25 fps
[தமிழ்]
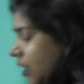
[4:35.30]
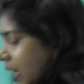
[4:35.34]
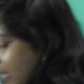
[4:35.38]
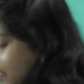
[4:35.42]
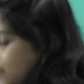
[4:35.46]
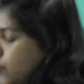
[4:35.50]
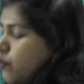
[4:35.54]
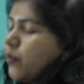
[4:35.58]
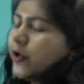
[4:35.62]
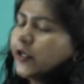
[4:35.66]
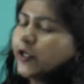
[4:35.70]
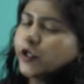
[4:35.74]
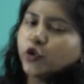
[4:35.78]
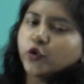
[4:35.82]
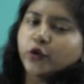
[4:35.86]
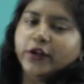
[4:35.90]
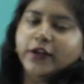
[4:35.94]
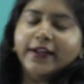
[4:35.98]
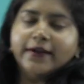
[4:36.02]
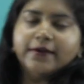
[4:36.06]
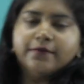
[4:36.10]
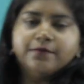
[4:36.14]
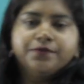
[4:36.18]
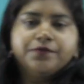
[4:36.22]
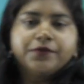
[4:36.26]
அது மட்டும்
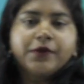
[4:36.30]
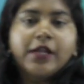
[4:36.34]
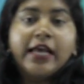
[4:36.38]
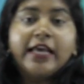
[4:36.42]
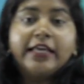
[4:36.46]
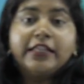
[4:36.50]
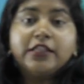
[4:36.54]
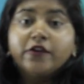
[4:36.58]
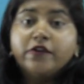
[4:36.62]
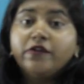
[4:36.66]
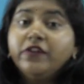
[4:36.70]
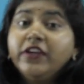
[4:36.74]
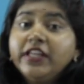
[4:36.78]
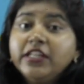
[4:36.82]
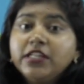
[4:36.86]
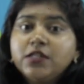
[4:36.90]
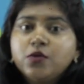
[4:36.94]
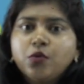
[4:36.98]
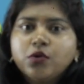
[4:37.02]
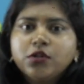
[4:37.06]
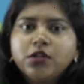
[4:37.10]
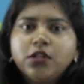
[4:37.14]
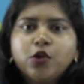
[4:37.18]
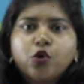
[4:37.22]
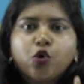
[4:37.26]
இல்லை இந்த வீட்ஸ்
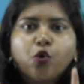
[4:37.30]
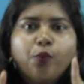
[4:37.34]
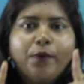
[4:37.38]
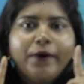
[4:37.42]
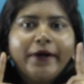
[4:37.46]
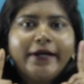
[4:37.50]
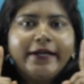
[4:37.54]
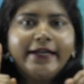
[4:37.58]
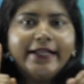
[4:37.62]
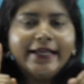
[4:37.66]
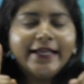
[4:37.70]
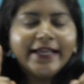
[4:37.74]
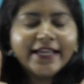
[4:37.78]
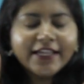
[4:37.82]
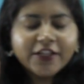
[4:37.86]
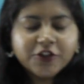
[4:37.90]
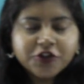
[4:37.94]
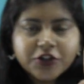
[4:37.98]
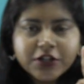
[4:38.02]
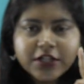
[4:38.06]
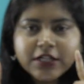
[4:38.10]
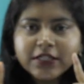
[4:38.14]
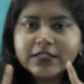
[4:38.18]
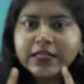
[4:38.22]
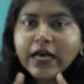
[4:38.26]
வந்து ரொம்ப
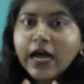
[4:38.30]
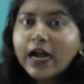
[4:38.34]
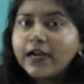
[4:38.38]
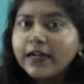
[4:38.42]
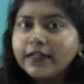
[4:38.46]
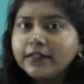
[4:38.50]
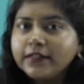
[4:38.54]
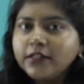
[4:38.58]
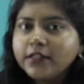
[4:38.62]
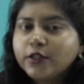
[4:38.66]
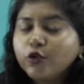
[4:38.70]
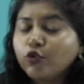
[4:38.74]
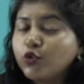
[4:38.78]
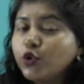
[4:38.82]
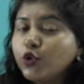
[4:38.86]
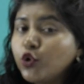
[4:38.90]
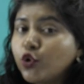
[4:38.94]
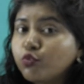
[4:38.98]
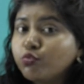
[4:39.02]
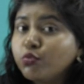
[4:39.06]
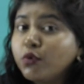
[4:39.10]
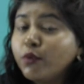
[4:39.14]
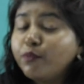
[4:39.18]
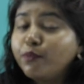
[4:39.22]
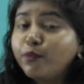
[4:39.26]
டேஞ்சரஸ் ஆனது இது வந்து
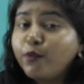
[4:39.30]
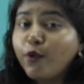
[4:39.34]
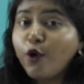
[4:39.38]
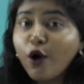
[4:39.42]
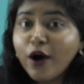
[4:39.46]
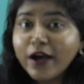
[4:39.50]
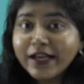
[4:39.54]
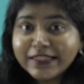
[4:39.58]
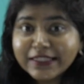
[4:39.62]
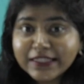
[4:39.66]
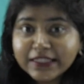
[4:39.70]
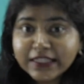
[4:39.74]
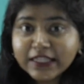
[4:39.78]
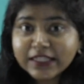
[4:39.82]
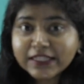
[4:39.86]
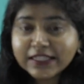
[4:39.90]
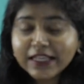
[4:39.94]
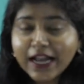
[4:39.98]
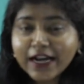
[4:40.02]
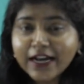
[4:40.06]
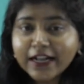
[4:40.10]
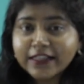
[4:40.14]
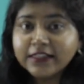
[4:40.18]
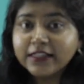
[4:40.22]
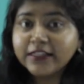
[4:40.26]
ரொம்ப பாய்சனஸ்
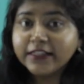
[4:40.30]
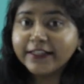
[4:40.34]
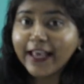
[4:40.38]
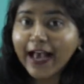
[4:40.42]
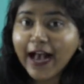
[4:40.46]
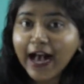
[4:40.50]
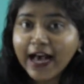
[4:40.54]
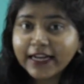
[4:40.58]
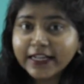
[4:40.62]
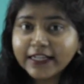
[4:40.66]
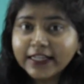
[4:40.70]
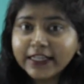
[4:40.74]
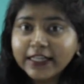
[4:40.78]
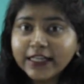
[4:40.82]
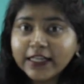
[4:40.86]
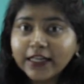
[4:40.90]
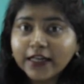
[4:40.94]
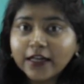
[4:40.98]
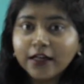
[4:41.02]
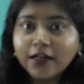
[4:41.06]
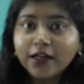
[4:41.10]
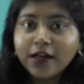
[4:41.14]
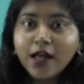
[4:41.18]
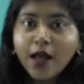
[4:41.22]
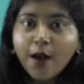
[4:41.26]
ஆனது யாருக்கு
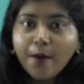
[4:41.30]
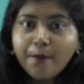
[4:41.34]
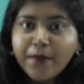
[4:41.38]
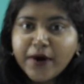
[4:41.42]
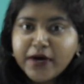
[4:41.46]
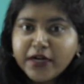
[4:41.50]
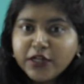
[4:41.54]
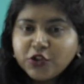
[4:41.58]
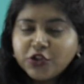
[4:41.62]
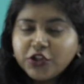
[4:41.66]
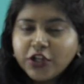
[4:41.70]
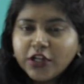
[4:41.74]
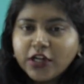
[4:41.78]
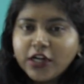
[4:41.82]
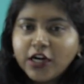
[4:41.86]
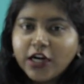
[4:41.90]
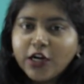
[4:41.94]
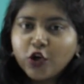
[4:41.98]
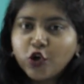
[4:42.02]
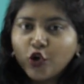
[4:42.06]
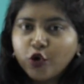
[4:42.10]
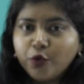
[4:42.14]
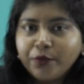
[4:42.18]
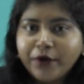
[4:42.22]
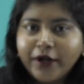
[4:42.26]

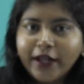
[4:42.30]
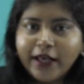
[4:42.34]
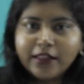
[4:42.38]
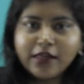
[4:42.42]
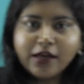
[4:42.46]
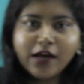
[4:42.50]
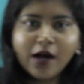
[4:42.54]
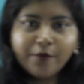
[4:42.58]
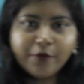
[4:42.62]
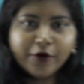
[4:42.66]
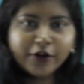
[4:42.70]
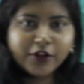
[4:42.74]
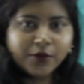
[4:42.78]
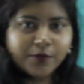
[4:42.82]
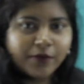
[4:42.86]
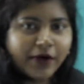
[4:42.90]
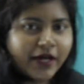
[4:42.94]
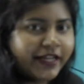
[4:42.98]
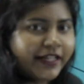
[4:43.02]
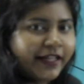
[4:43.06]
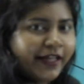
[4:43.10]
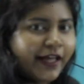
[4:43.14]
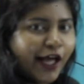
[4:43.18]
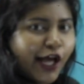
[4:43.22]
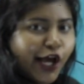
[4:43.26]
மனுஷர்களுக்குமே அதுக்கப்புறம் இந்த
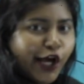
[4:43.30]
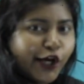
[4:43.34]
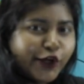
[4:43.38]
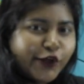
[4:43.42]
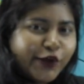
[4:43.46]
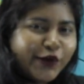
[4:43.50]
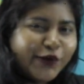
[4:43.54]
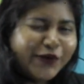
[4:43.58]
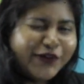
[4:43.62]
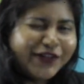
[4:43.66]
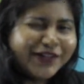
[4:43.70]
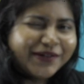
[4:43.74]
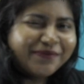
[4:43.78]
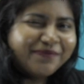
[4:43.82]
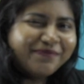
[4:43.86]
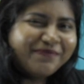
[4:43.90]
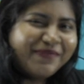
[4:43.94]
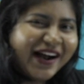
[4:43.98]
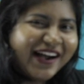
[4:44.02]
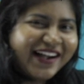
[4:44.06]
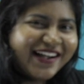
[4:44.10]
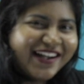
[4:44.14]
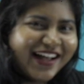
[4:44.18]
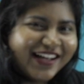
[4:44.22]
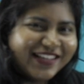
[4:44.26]
மாதிரி க்யூட்
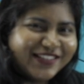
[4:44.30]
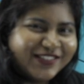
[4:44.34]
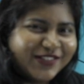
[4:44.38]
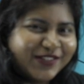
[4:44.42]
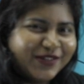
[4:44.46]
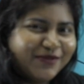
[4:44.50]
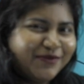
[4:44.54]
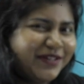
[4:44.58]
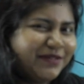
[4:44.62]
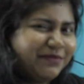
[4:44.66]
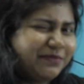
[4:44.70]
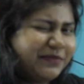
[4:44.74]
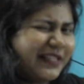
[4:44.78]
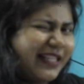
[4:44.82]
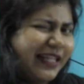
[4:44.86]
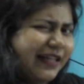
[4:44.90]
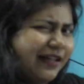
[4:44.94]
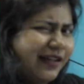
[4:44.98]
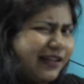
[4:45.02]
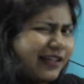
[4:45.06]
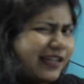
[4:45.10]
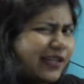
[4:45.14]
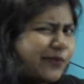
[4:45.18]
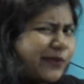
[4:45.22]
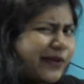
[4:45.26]
பாண்டாஸுக்குமே
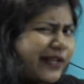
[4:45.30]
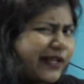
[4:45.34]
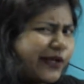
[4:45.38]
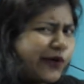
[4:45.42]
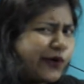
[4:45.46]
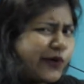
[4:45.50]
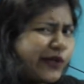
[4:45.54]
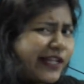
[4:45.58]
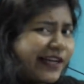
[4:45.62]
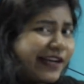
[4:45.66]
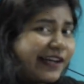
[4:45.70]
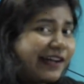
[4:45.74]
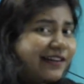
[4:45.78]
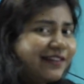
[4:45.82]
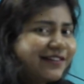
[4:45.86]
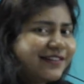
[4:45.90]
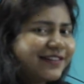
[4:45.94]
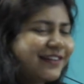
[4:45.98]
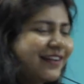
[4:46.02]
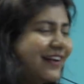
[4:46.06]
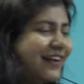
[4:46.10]
என்ன மாதிரி க்யூட்டாக இருக்கா